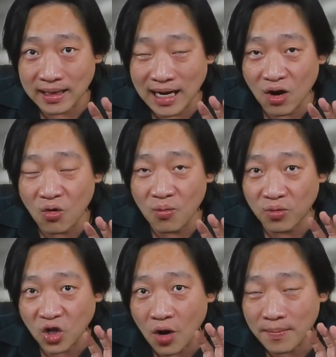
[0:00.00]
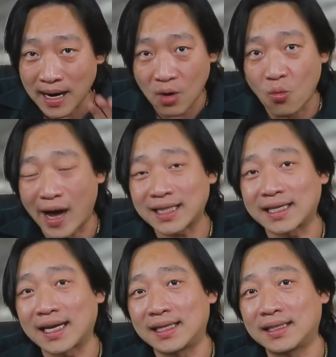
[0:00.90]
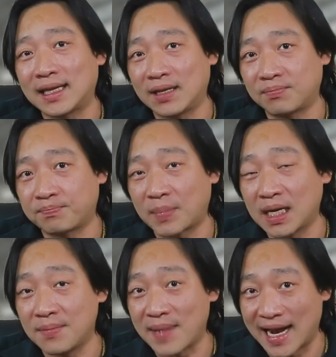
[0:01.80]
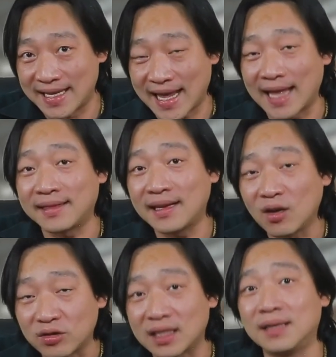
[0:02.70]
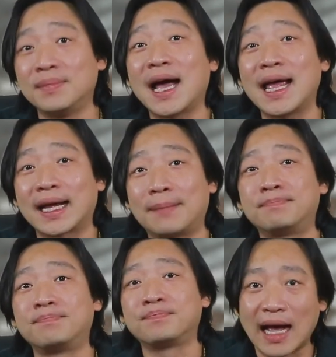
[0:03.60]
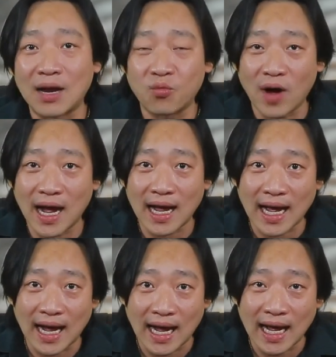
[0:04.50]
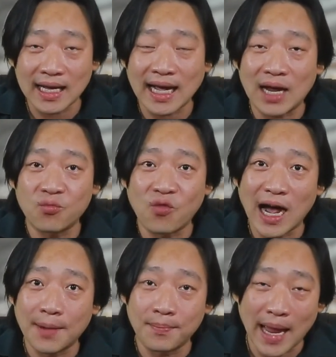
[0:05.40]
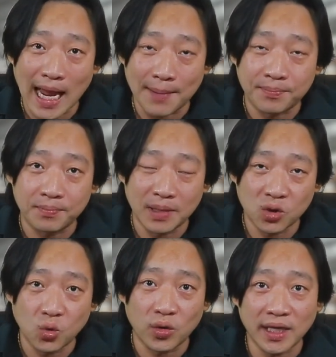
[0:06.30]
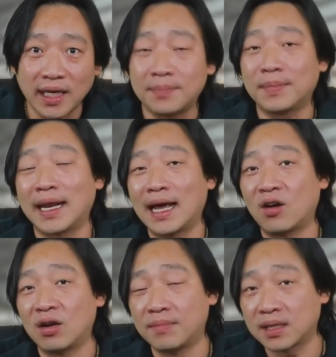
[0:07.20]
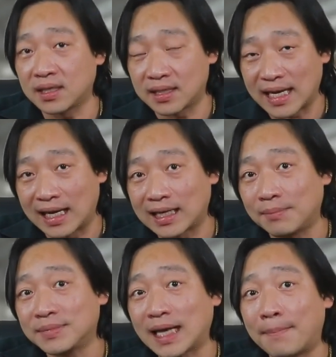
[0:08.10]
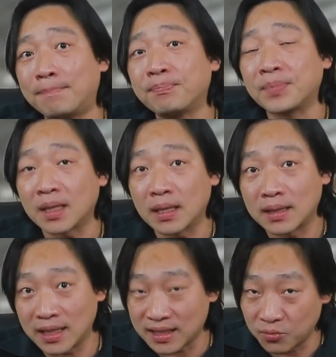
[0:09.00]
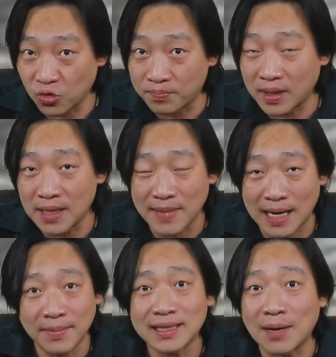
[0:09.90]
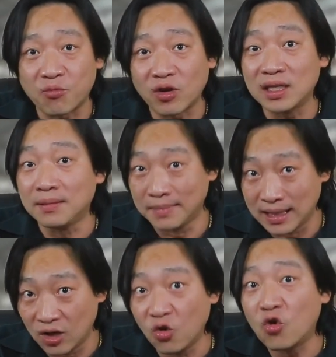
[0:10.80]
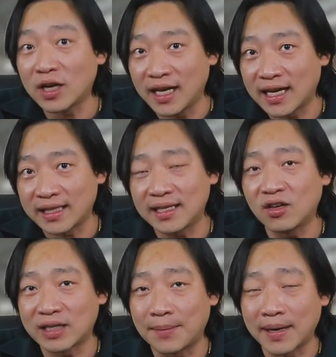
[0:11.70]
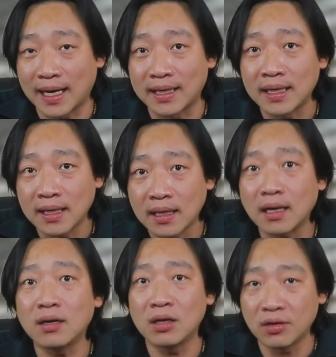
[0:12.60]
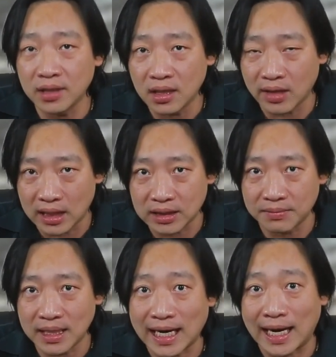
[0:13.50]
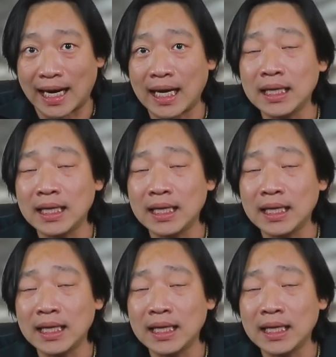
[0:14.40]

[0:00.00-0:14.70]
เราต้องมาวัดกันในปริมาณแก๊สที่เราเติมได้ครับ การวางขาการวางแบบมันถูกคิดมาแล้วแล้วมันเกิดการทำซ้ำในจำนวนปริมาณไม่ต่ำกว่า1 0,000 ลูกเลยนะฮะที่เราทำกัน ก็เร็วๆนี้เราอาจจะมีขา